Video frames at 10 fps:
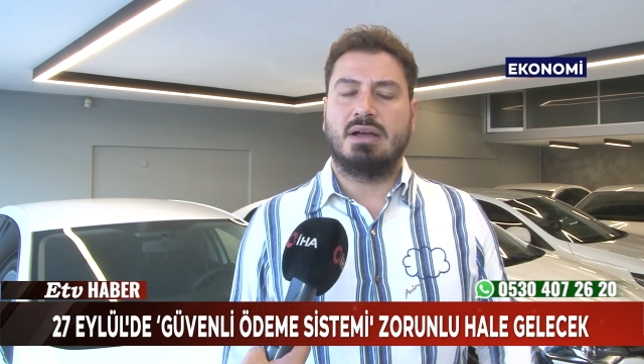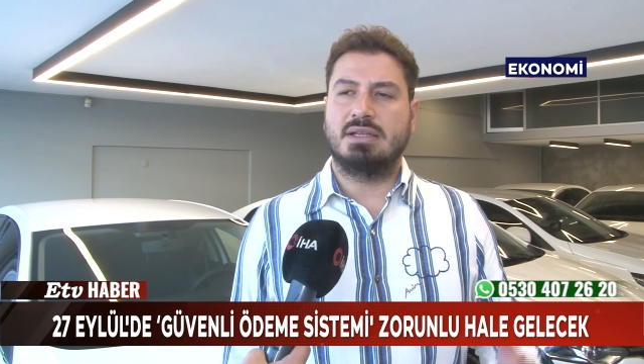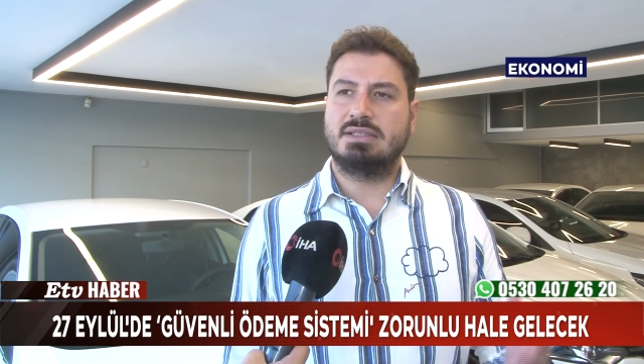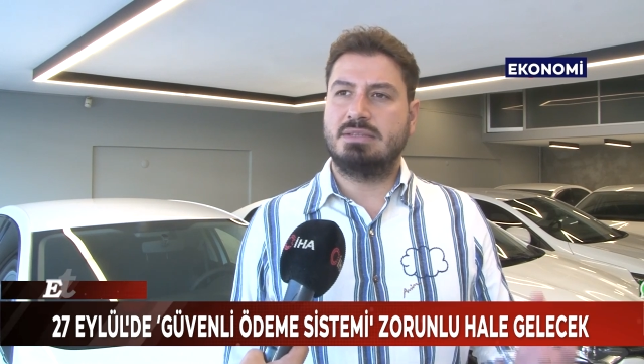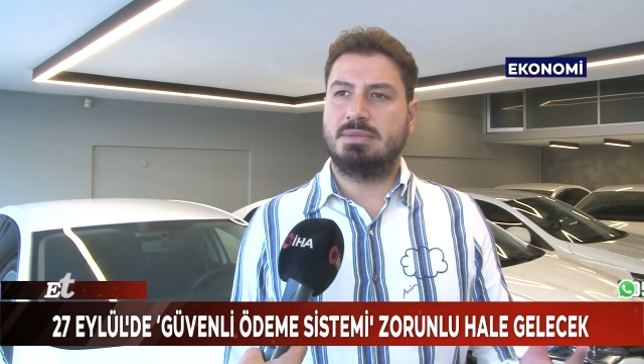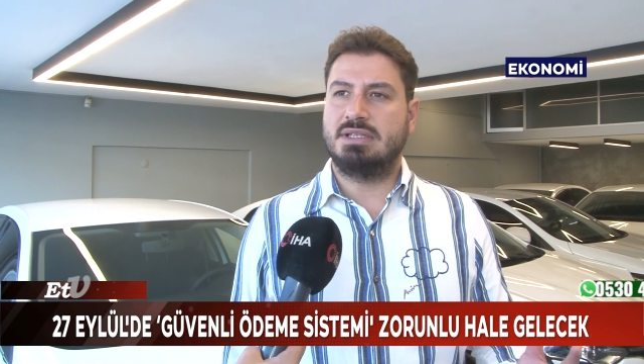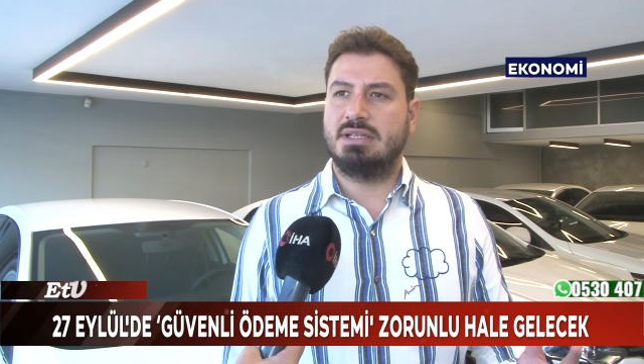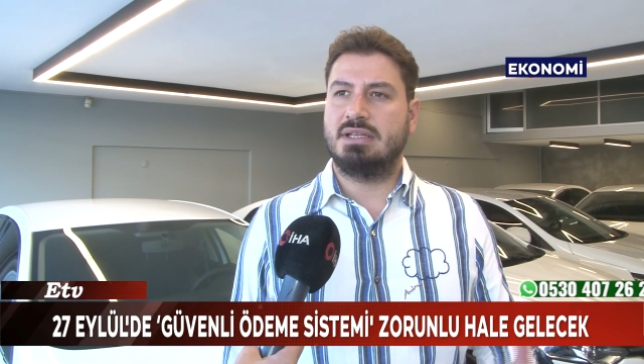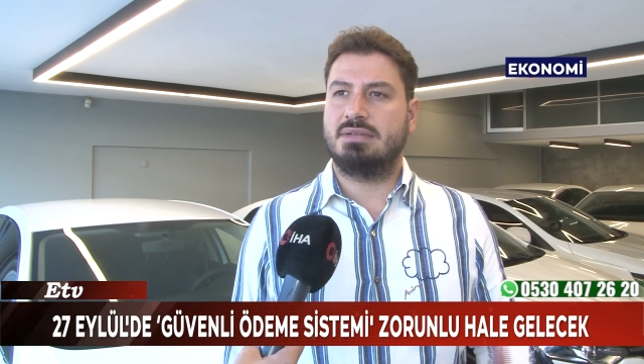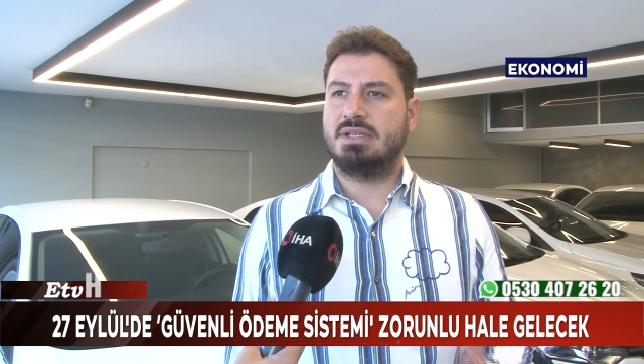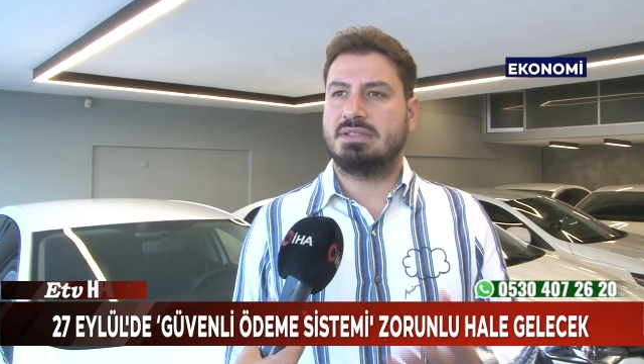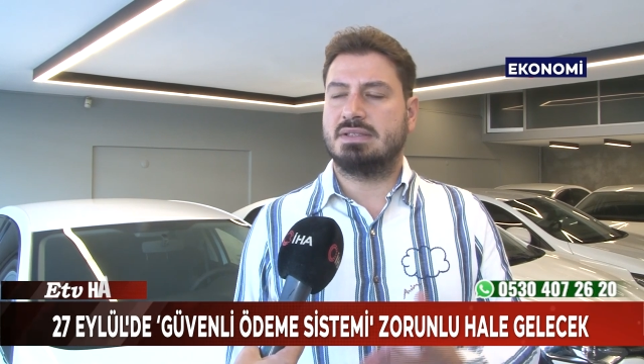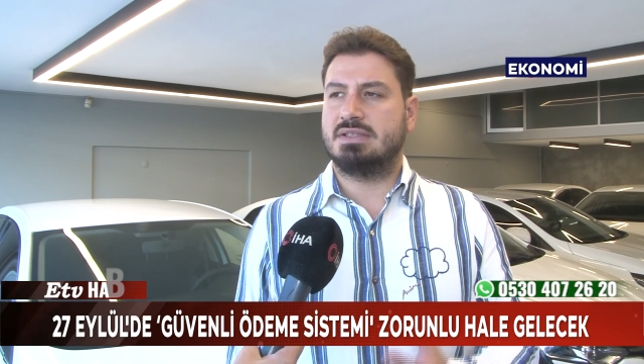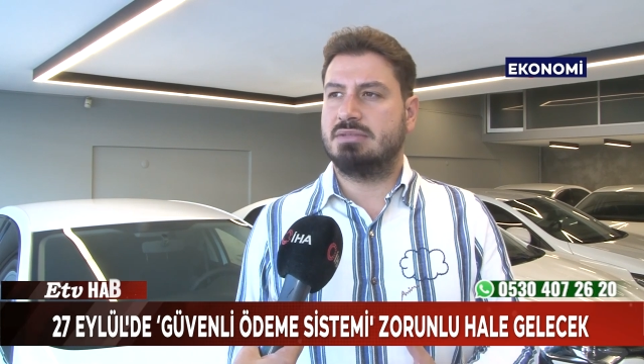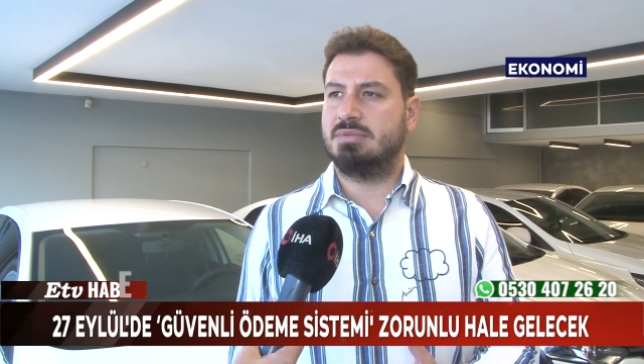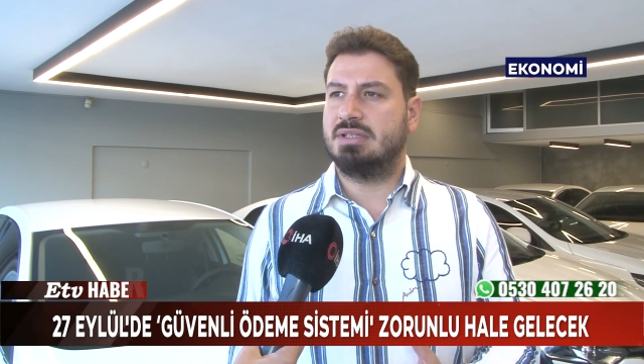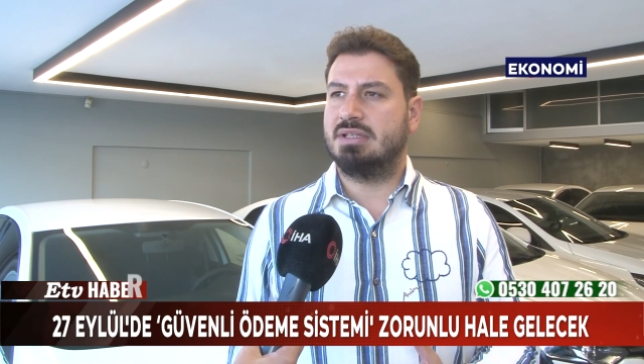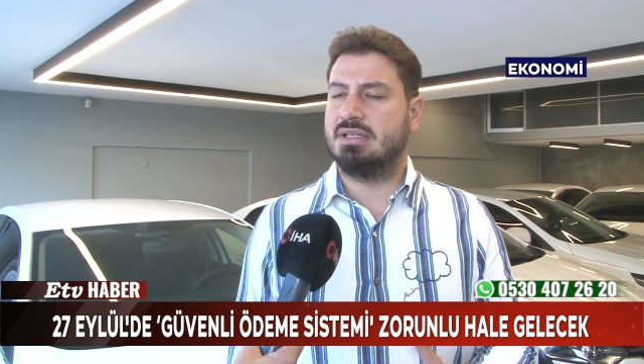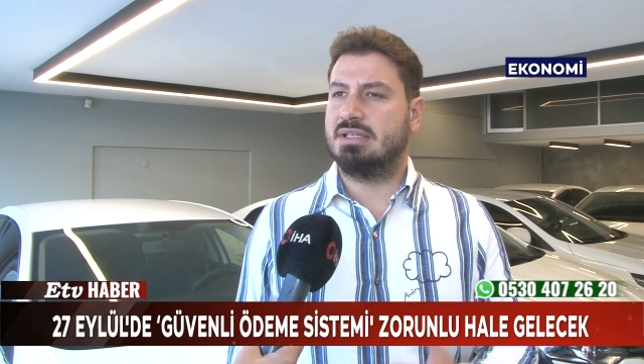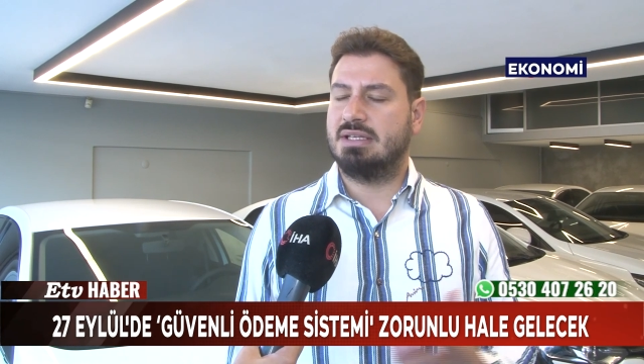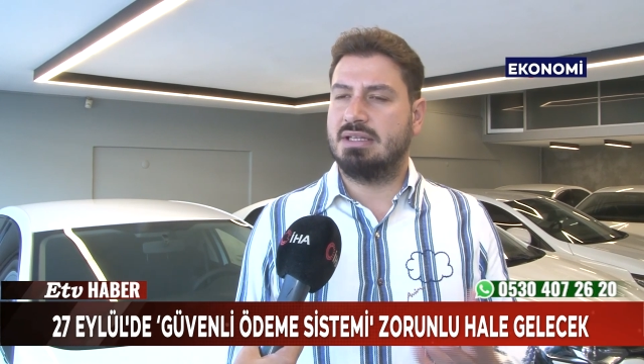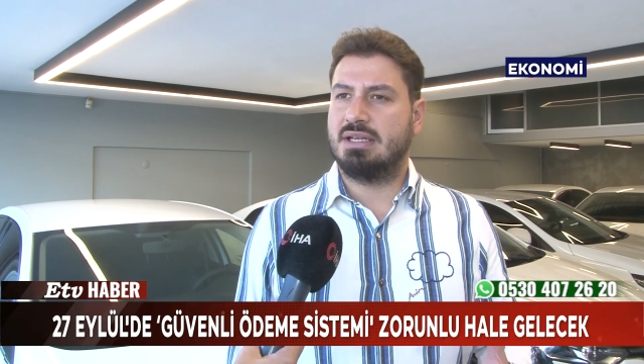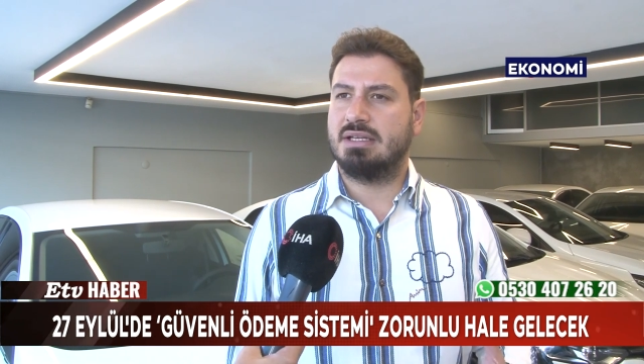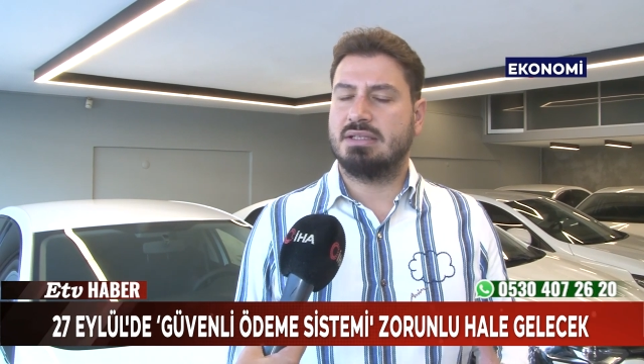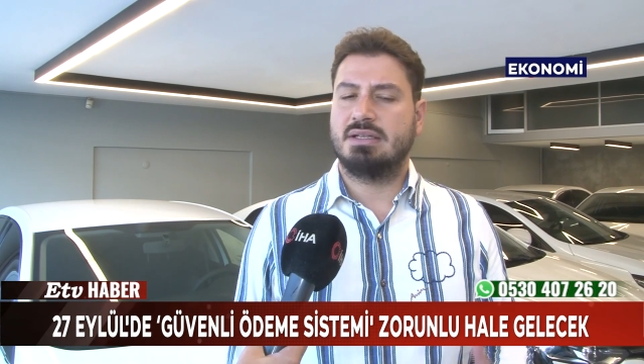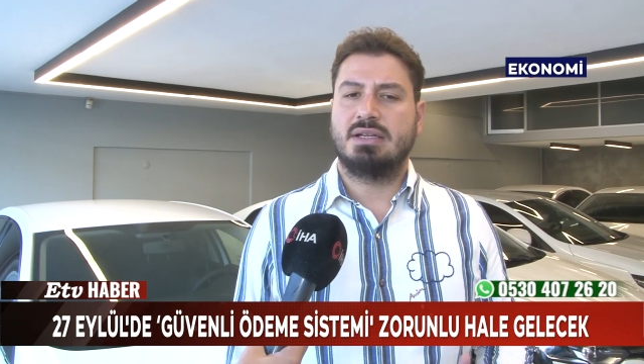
alıcı bilgileri ve satıcı bilgileri girilerek